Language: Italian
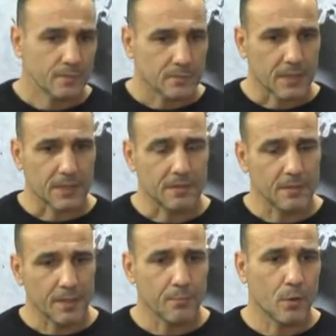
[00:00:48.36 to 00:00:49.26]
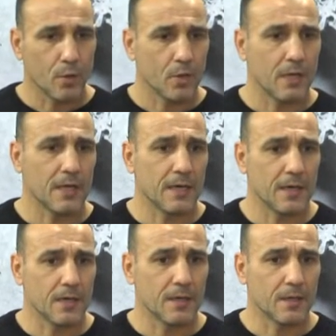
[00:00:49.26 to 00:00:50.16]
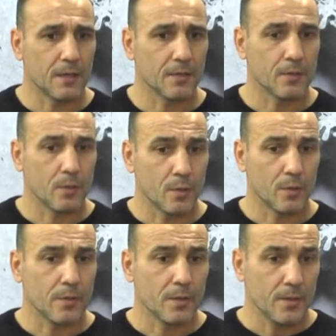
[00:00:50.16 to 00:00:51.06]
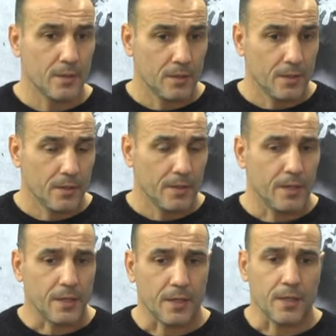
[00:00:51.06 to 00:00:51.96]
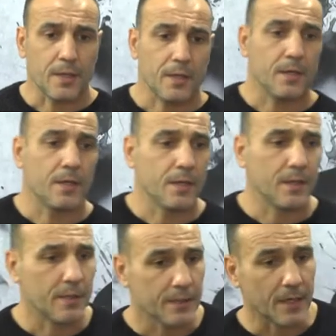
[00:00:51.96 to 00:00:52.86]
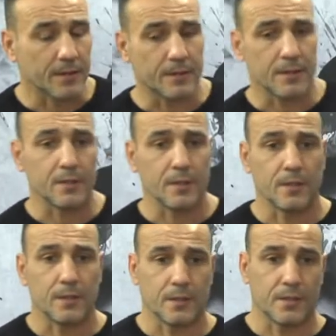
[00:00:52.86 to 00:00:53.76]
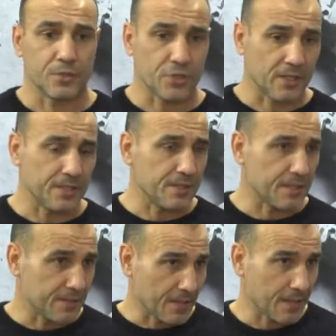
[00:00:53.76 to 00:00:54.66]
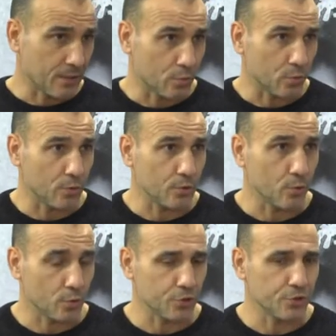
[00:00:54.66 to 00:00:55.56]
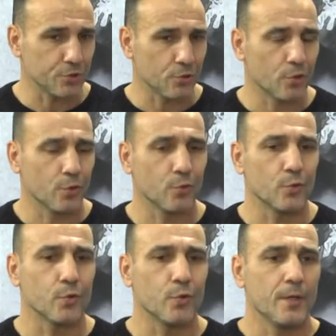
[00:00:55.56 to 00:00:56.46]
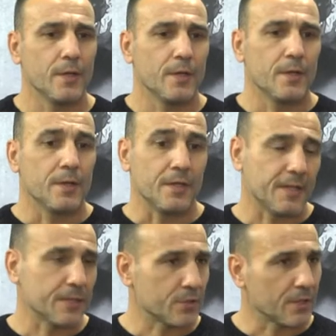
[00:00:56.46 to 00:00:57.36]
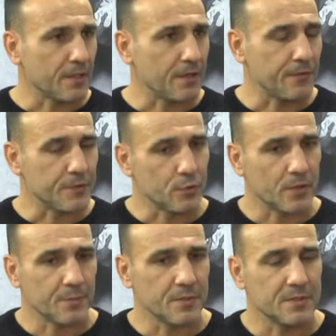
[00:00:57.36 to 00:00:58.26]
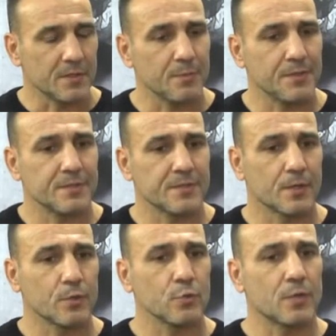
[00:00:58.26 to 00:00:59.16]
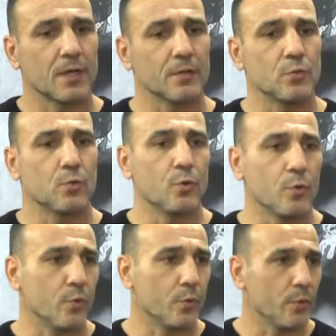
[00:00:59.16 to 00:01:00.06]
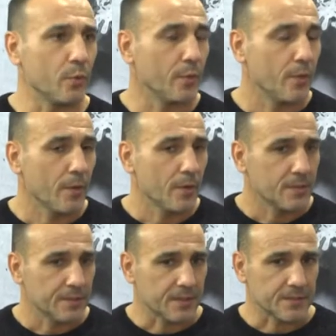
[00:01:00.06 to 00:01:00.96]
tra tira e molla e niente, gli eh, acciacchi si sentono, i dolori ci sono, ringrazio anche i fisioterapisti che mi stanno aiutando sia